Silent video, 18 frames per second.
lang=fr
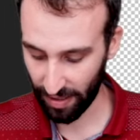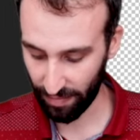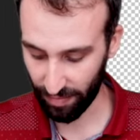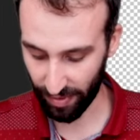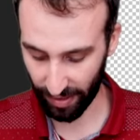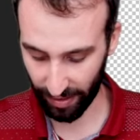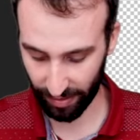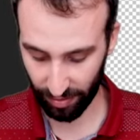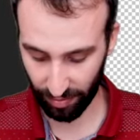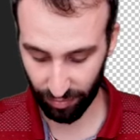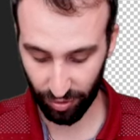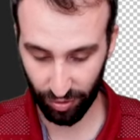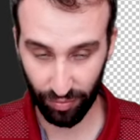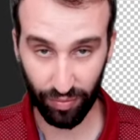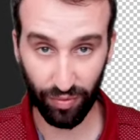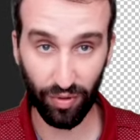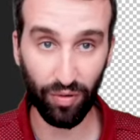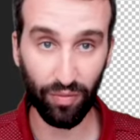Par exemple,
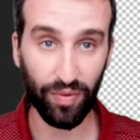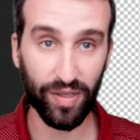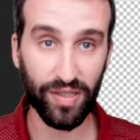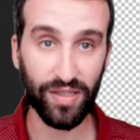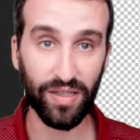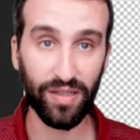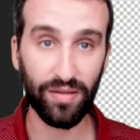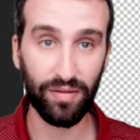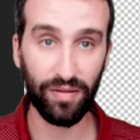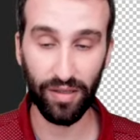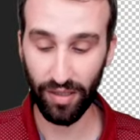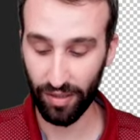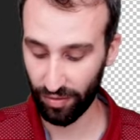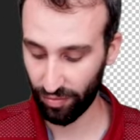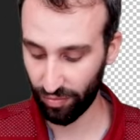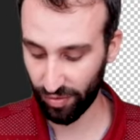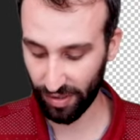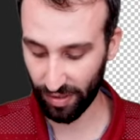je peux le remplacer
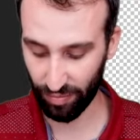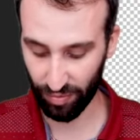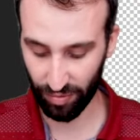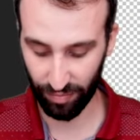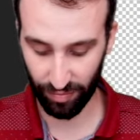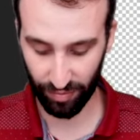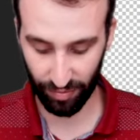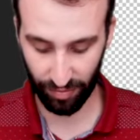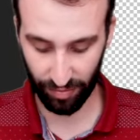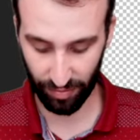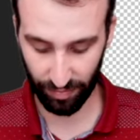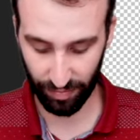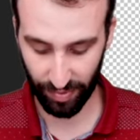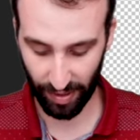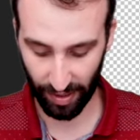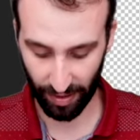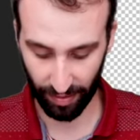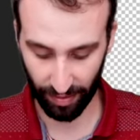tout simplement
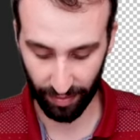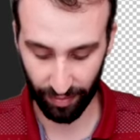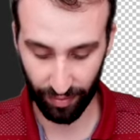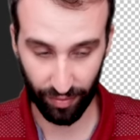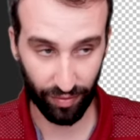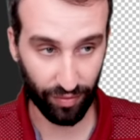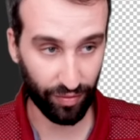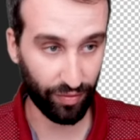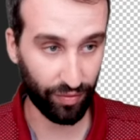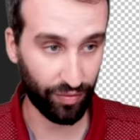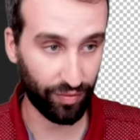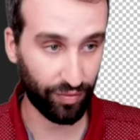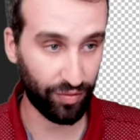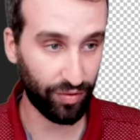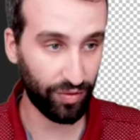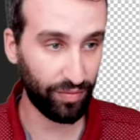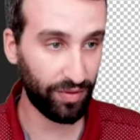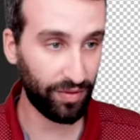par
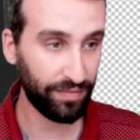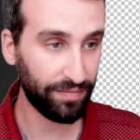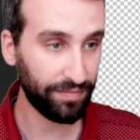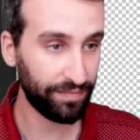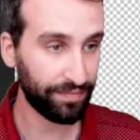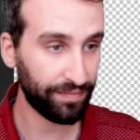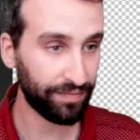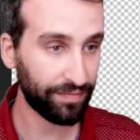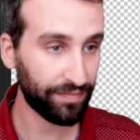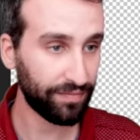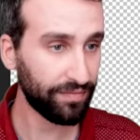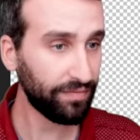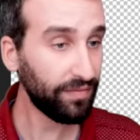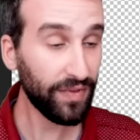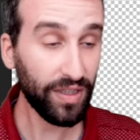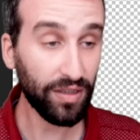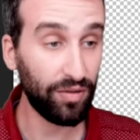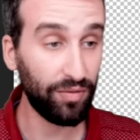YouTube.
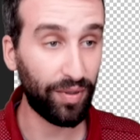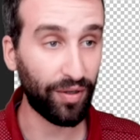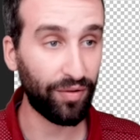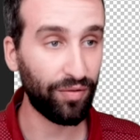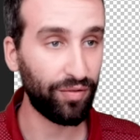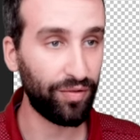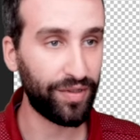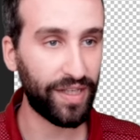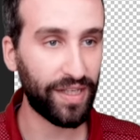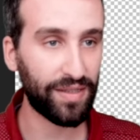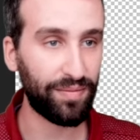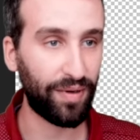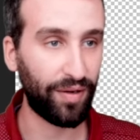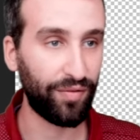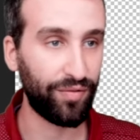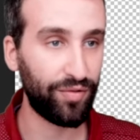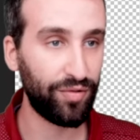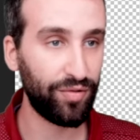Ah, pardon, le texte
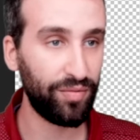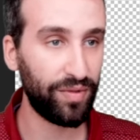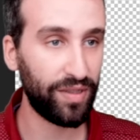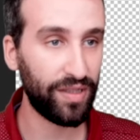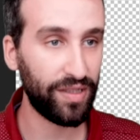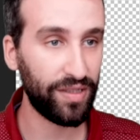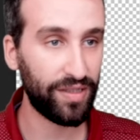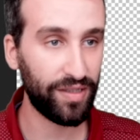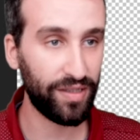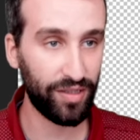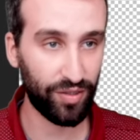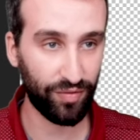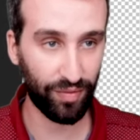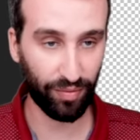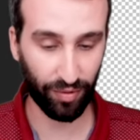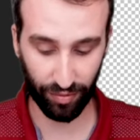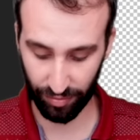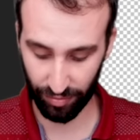par YouTube. Ici, je
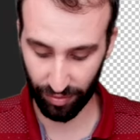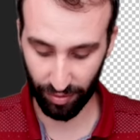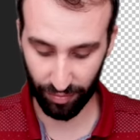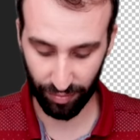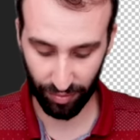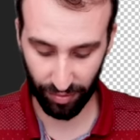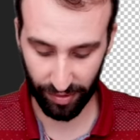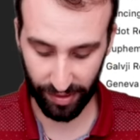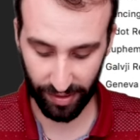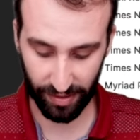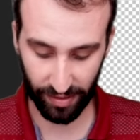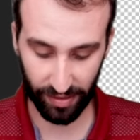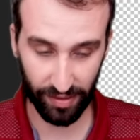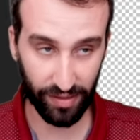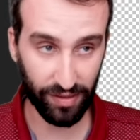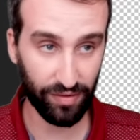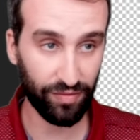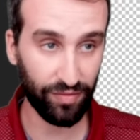vais prendre une autre police,
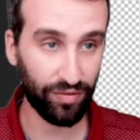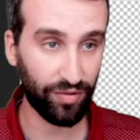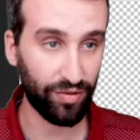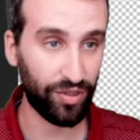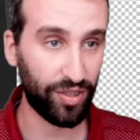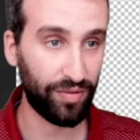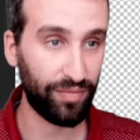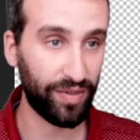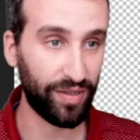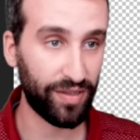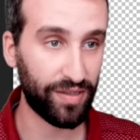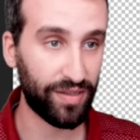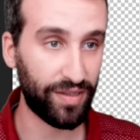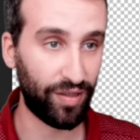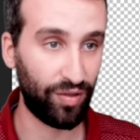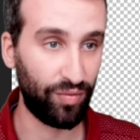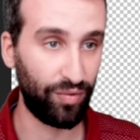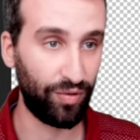une que j'aime bien,
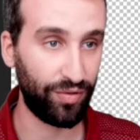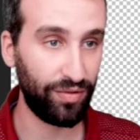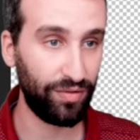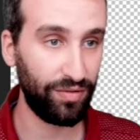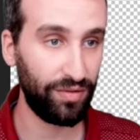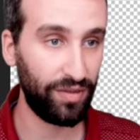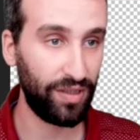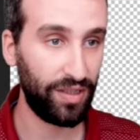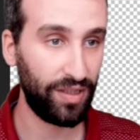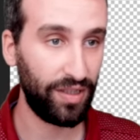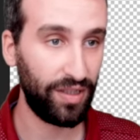c'est Roboto,